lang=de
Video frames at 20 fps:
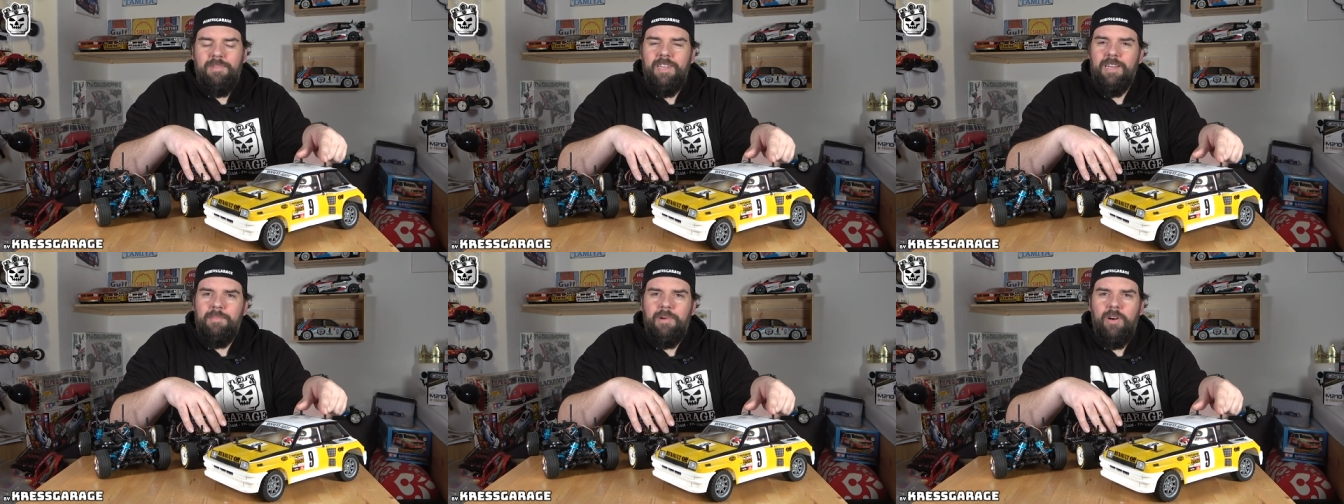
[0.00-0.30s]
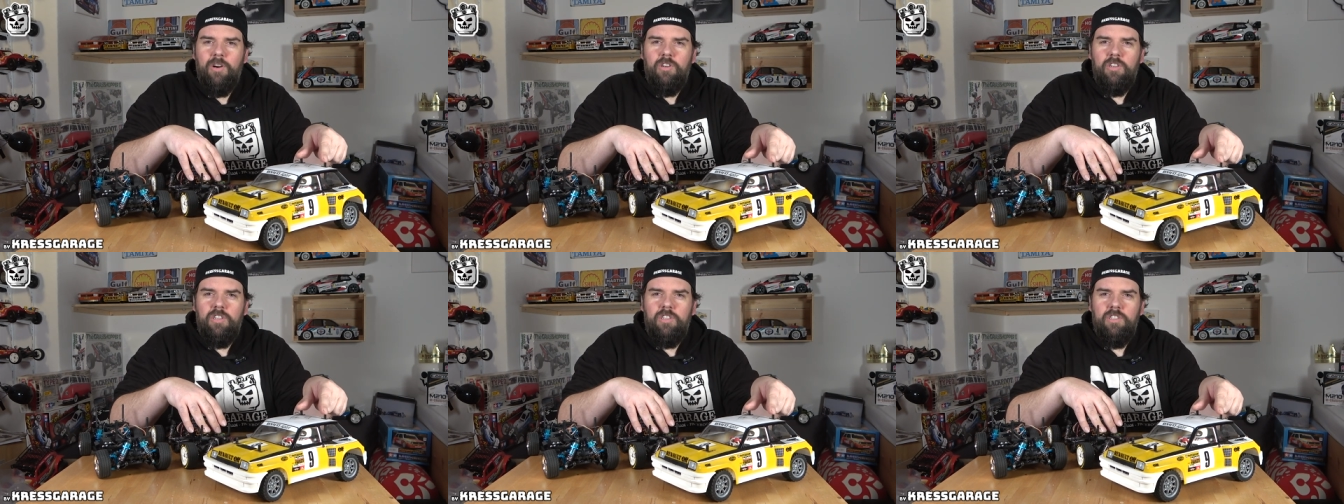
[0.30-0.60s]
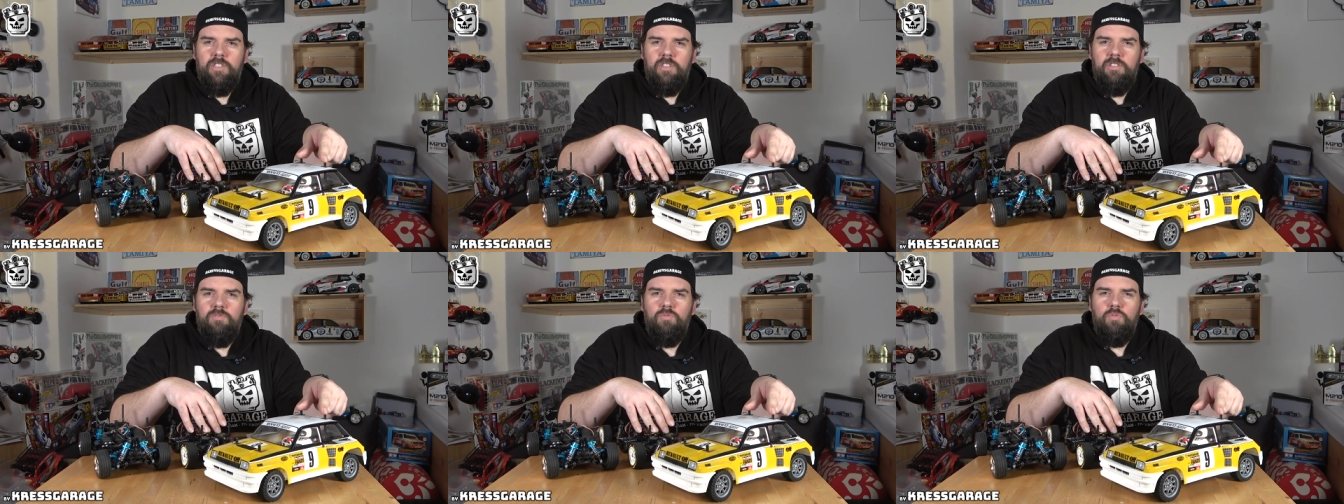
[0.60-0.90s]
die aber auch
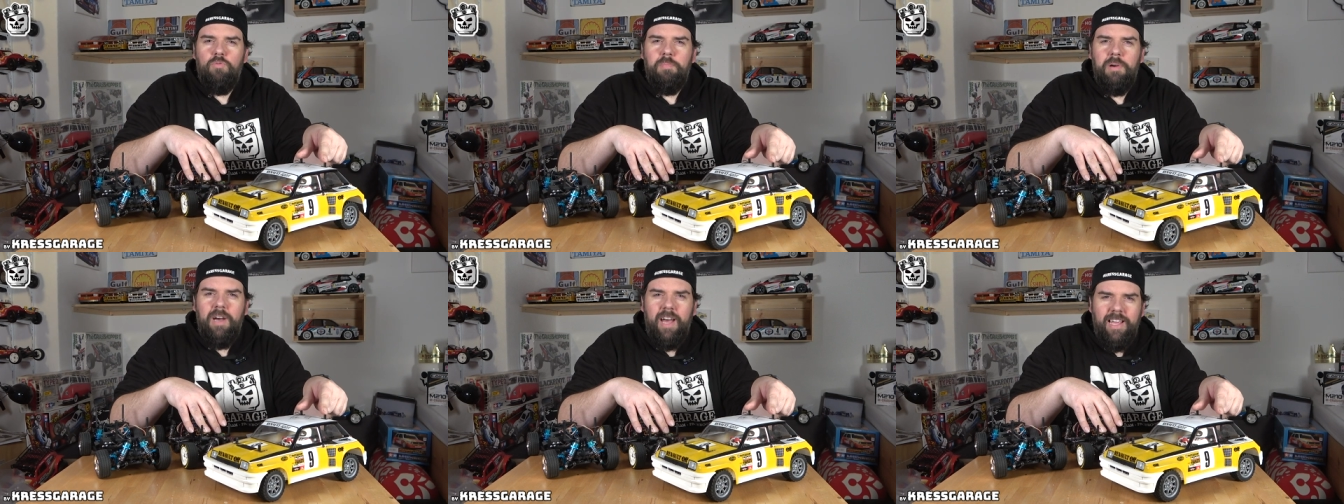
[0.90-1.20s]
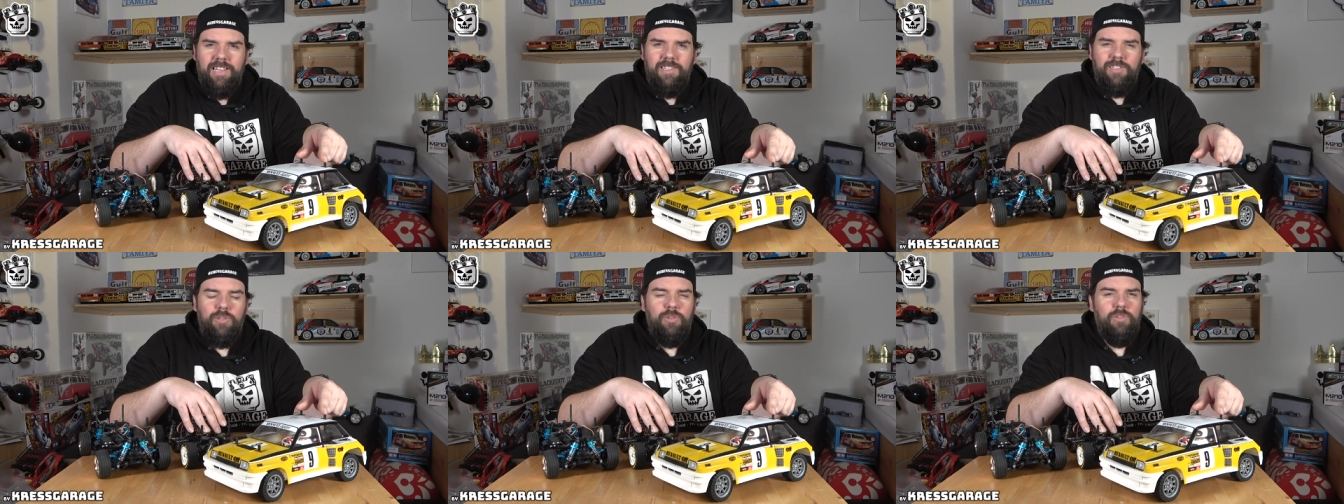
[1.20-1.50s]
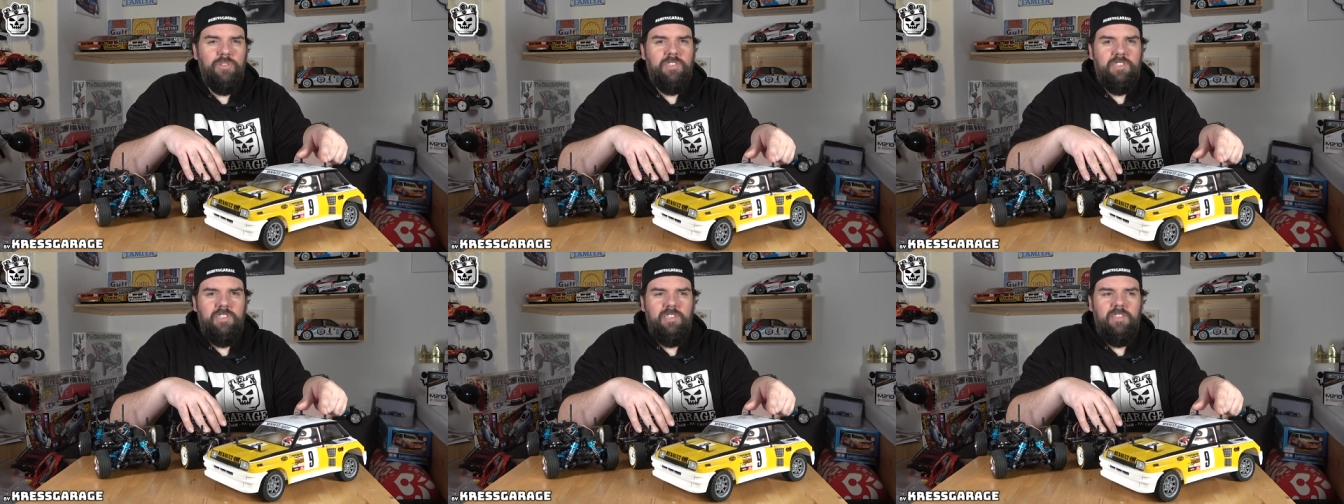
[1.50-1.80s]
eine
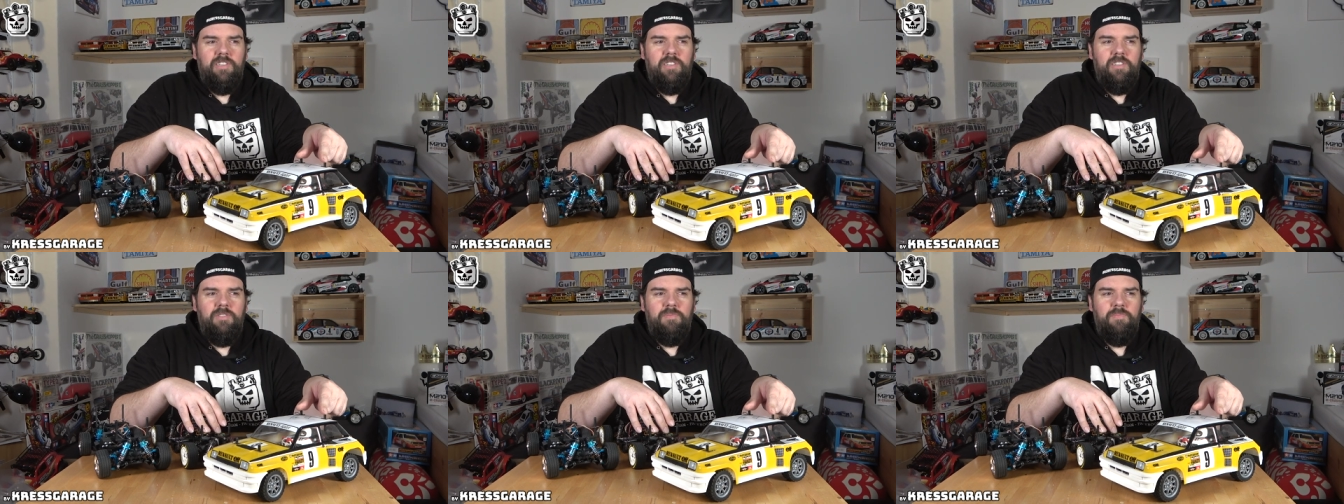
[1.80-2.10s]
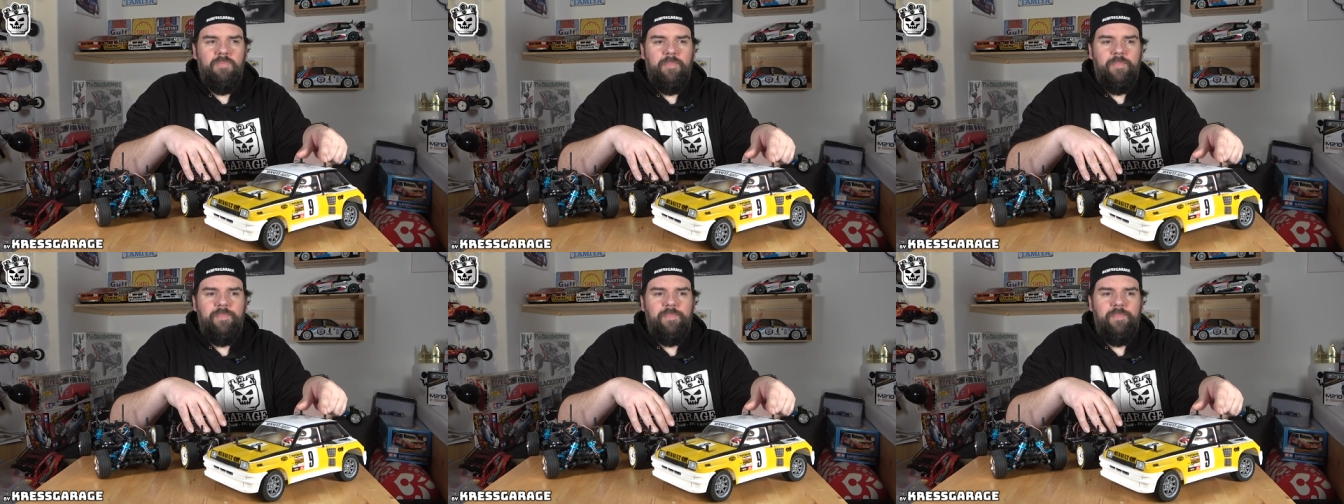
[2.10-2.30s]
preisgünstige